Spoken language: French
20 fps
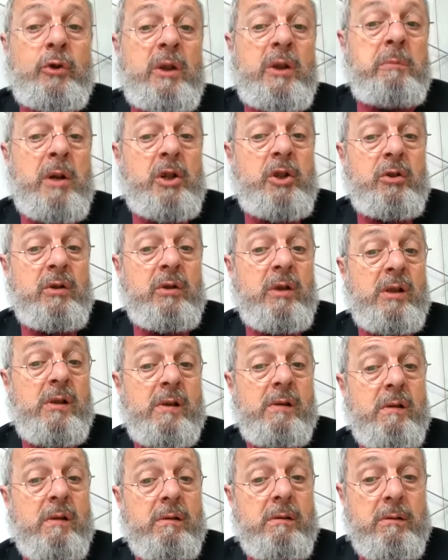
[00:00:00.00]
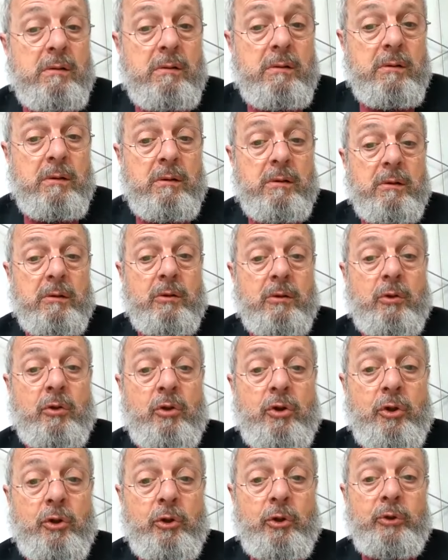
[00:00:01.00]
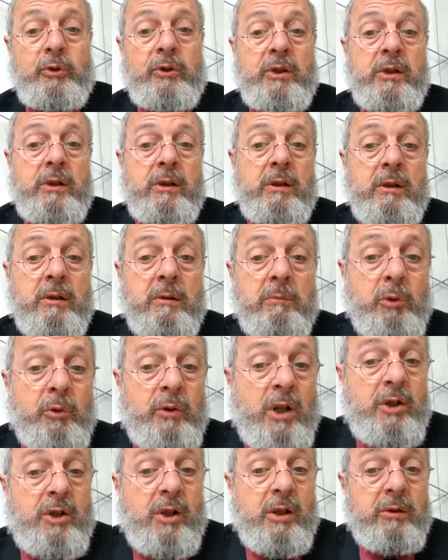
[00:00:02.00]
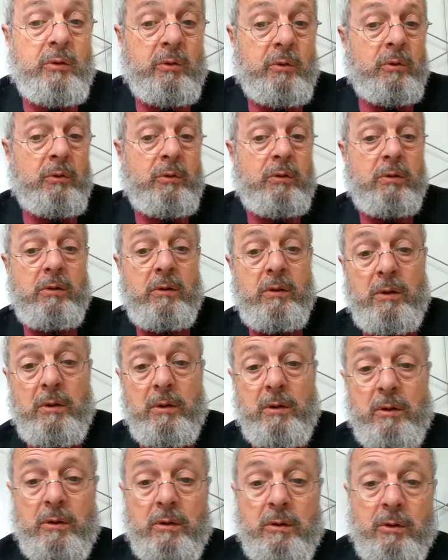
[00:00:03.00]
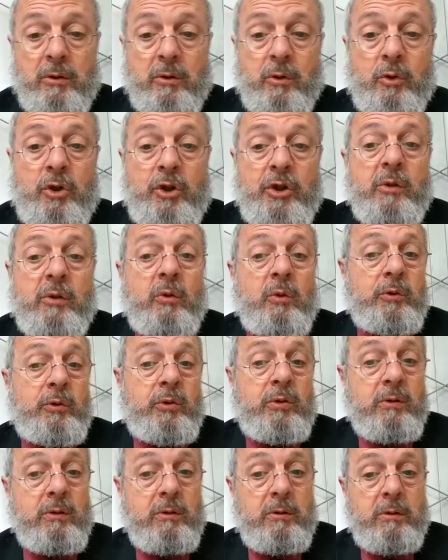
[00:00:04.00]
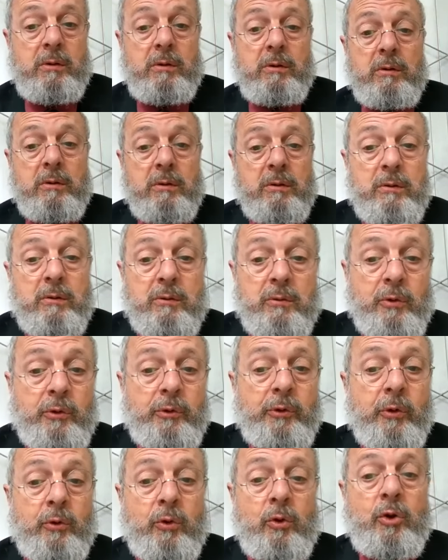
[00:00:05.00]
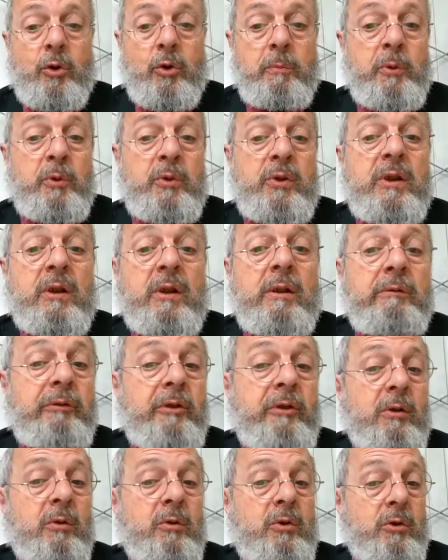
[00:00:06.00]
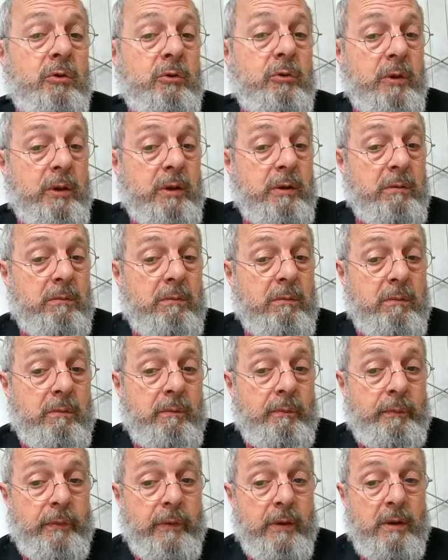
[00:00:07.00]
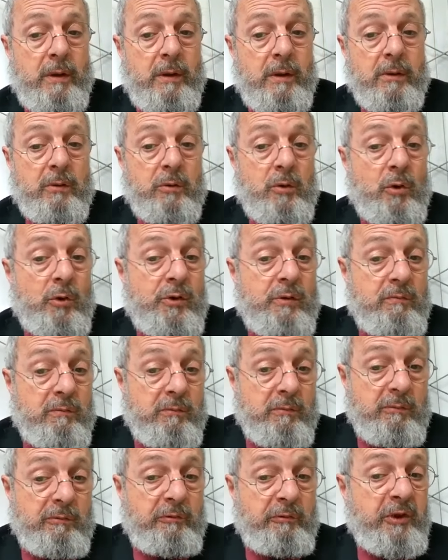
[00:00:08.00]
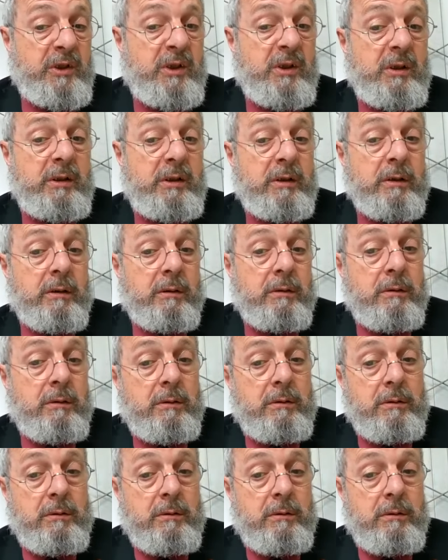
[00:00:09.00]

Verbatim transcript: renie ma jeunesse, que je renie mon âge adulte, que j'ai honte de ce que je peux dire et faire aux jeunes. Donc, fidélité.